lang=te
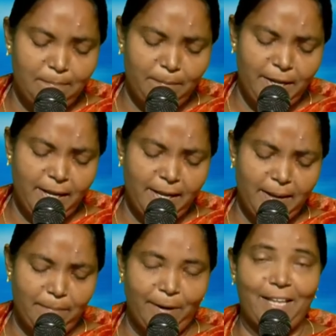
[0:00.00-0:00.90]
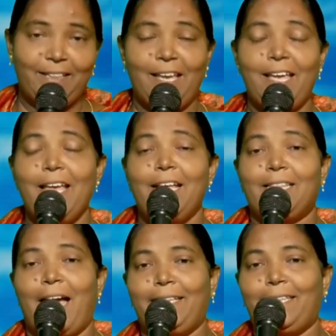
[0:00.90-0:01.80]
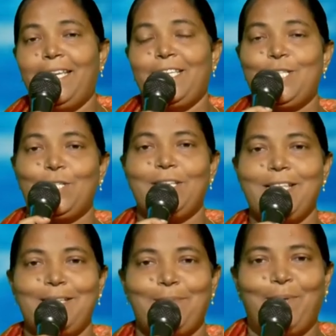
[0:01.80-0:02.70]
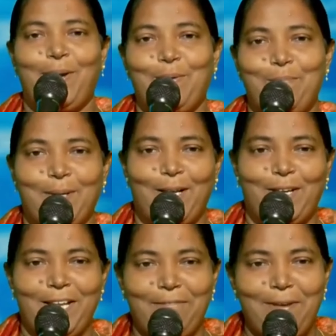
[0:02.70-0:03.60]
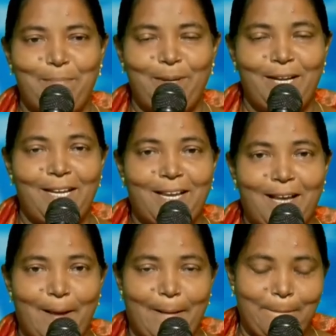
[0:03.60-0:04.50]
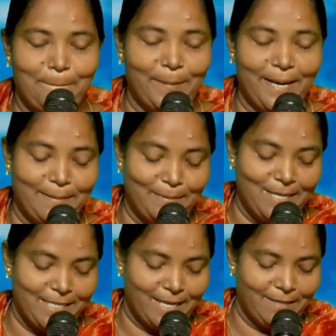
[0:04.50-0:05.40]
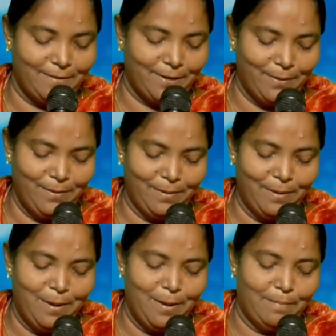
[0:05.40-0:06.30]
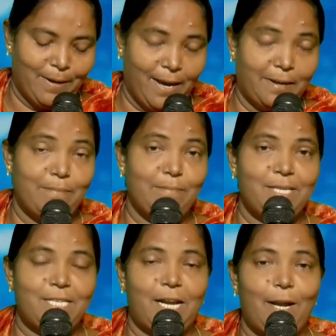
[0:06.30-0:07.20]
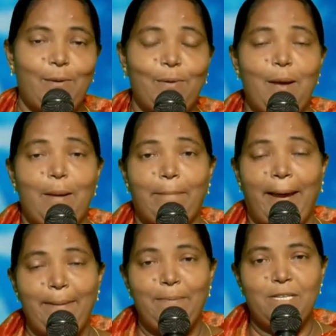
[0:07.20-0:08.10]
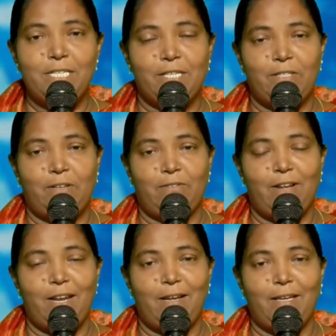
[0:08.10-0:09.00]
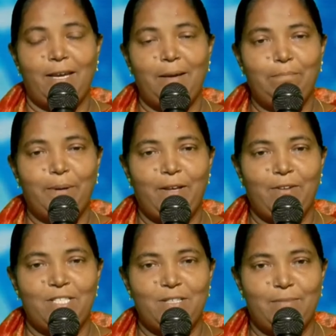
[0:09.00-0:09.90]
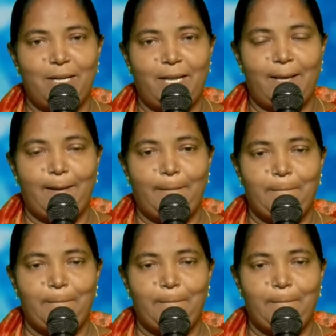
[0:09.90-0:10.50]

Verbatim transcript: ఇప్పుడు ఇంక ఎప్పుడైతే తాత ఈ స్టోరీ చెప్పాడు పిల్లోడు ఏమైపోయాడు ఇక బైబిల్ చదవటం ప్రారంభించాడు బైబిల్ చదవటం వలన ఏం ప్రయోజనం అంటే